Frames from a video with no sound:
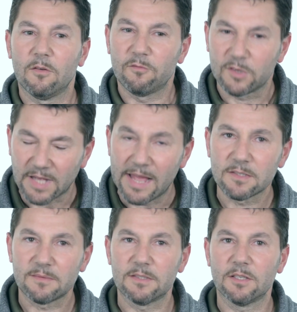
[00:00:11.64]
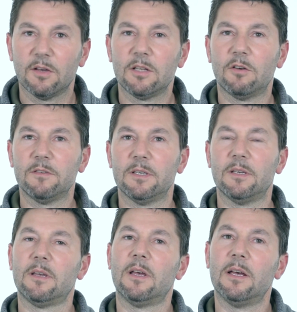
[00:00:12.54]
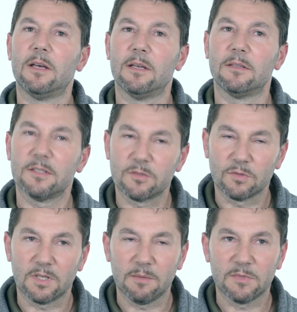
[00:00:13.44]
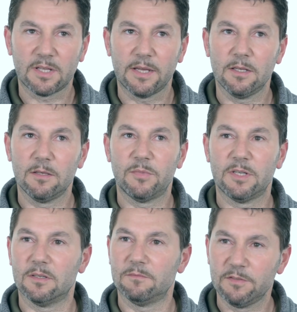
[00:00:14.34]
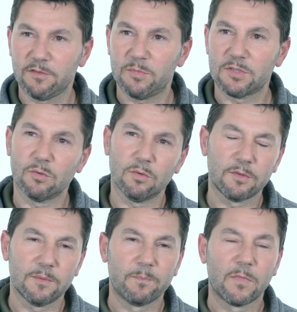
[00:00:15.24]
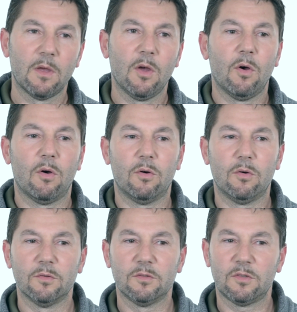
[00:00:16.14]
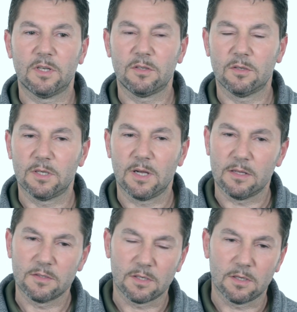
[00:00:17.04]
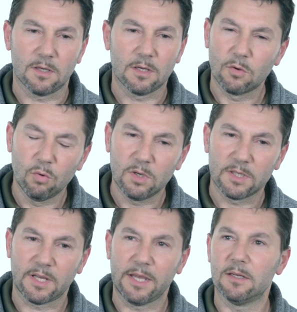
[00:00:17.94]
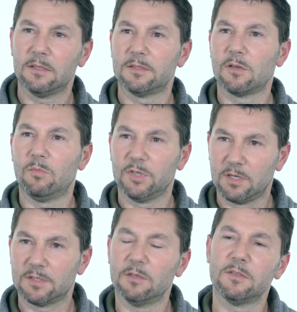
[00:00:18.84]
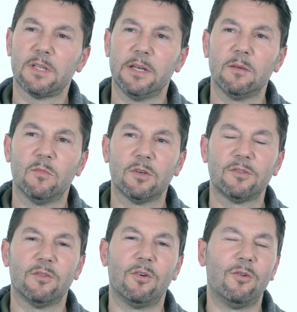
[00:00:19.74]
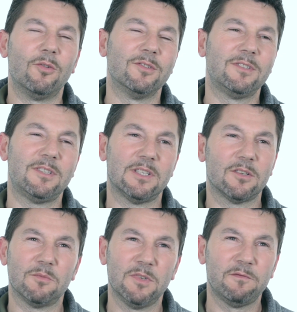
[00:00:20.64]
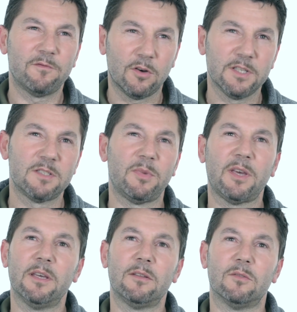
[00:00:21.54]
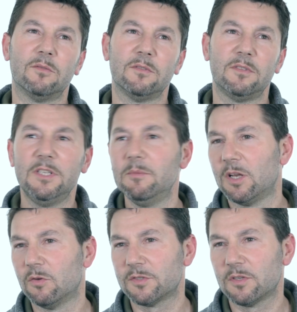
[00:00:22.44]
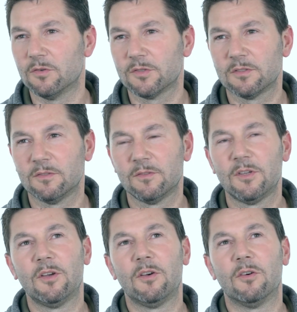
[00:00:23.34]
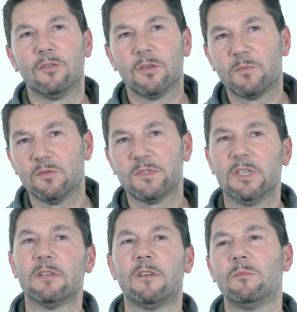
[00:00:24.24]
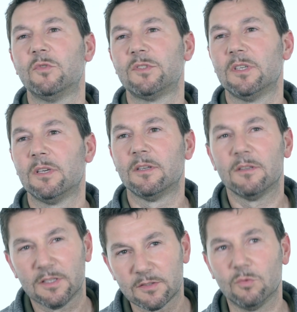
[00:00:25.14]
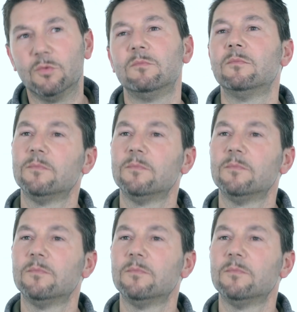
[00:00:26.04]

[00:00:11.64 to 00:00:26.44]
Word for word: Vor 23 Jahren habe ich äh, das Unternehmertraining bei der WIFI besucht und dort hat ein ganz äh, ein cooler Trainer das Kommunikationstraining gemacht und das hat mich voll inspiriert und nie mehr losgelassen und habe gewusst, irgendwann muss ich es tun.